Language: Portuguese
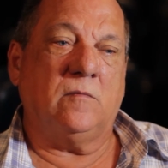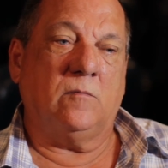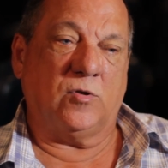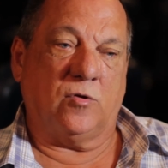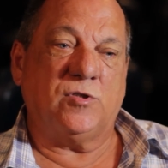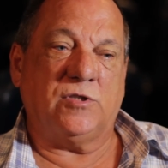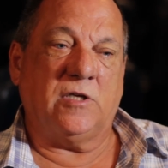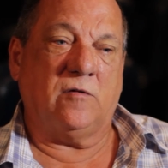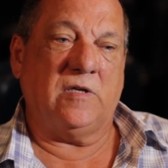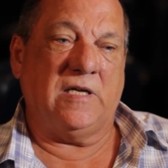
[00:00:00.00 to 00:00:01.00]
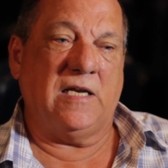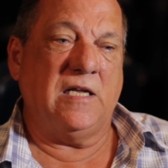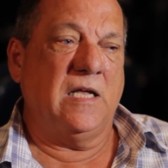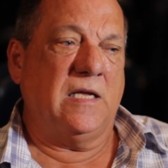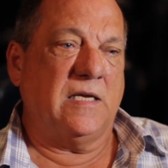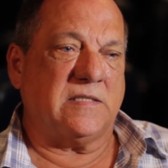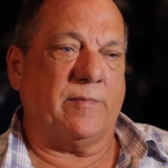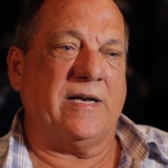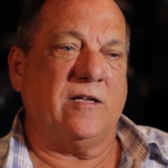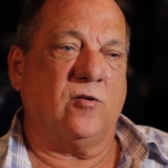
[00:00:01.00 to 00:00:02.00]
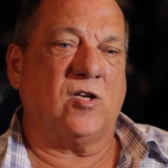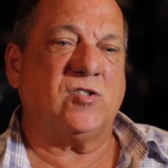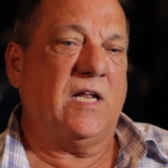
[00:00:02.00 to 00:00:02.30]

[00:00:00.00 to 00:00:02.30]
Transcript: botou dinheiro nele, esse trabalho é nosso,